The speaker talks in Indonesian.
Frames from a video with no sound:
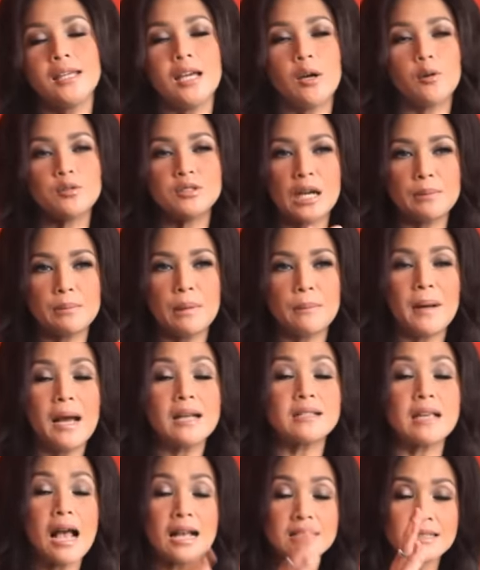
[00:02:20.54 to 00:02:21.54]
ya aku sih nggak
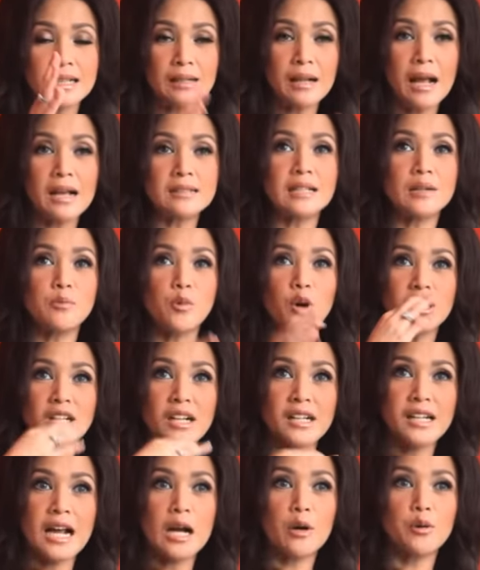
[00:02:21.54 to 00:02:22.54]
apa-apa asal asal bukan
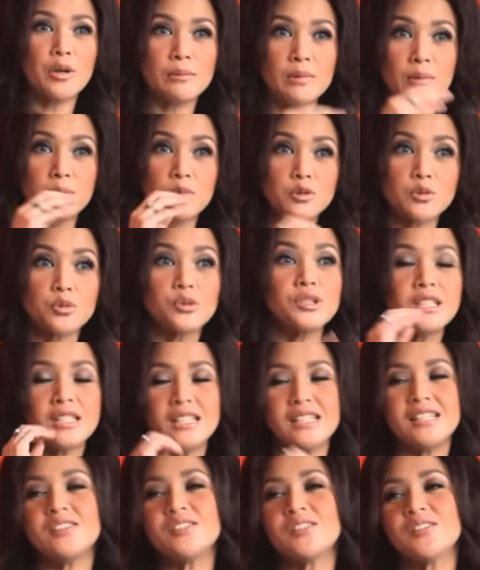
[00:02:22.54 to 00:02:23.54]
dari aku yang memusuhi
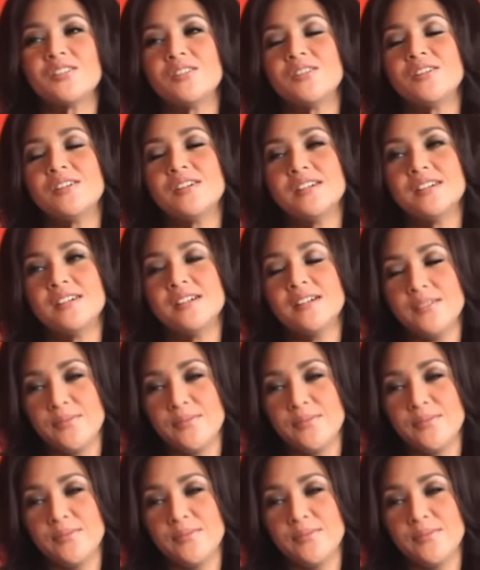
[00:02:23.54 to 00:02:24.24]
gitu oke okay.